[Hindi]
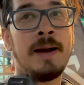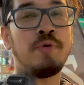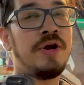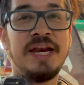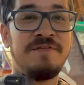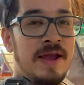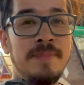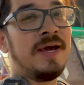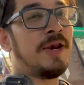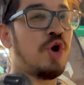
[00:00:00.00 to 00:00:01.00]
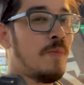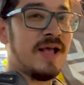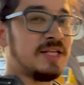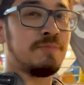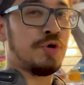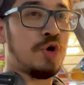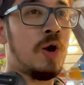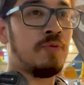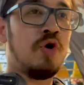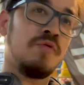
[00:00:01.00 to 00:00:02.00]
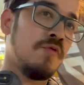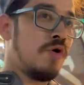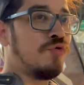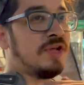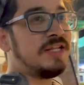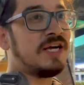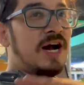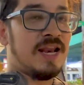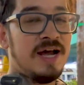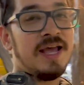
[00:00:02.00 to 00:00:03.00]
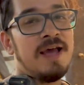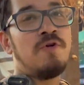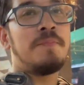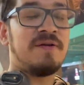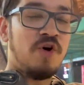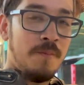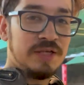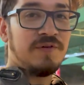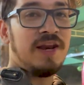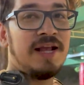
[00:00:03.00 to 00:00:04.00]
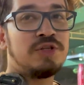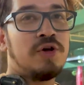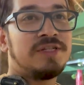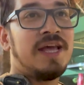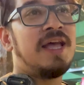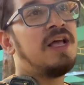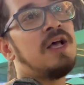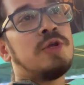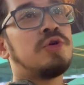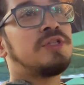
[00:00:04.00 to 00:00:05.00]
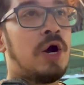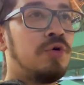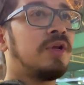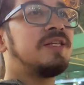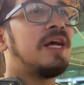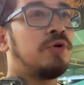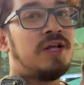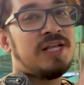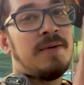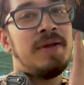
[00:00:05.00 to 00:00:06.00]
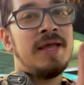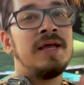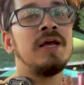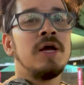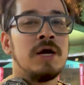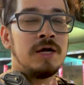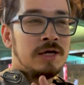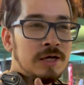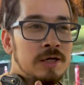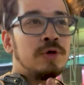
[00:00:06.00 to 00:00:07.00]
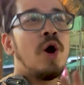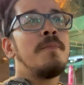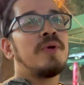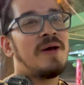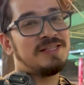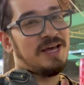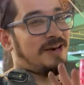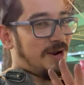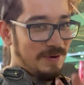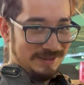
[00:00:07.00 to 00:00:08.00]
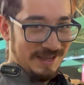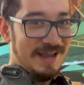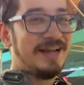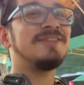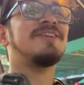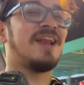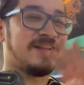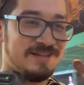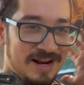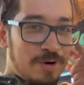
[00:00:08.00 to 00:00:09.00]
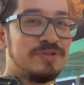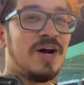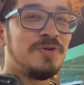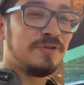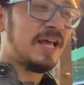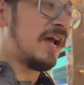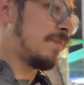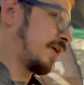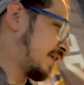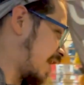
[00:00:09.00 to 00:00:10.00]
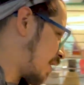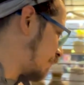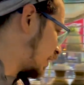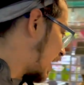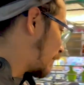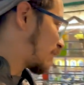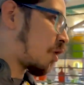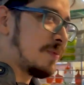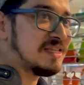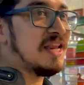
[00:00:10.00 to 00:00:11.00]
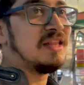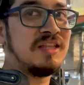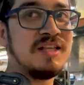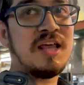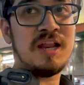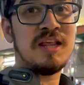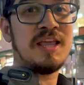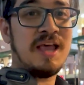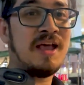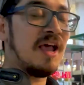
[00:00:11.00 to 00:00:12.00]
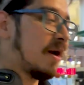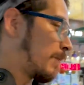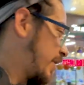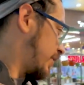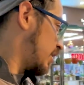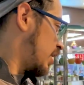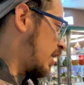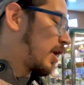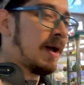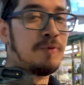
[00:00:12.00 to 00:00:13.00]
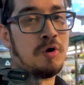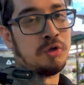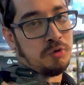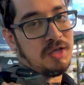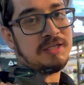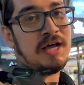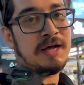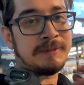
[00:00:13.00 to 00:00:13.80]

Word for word: अब कोई डिफेम नहीं कर रहा हूँ मैं एस एस मोटोकॉप को वो उनकी जगह अलग है वो परफॉर्मेंस वाले एग्जॉस्ट हैं तो साउंड के साथ थोड़ा सा हमें कॉम्प्रोमाइज़ करना पड़ता है ज़रा लाउड साउंड होता है बट यहाँ पे क्या है परफॉर्मेंस गेन इतनी ज़्यादा नहीं है बट अगर आपको थोड़ा सा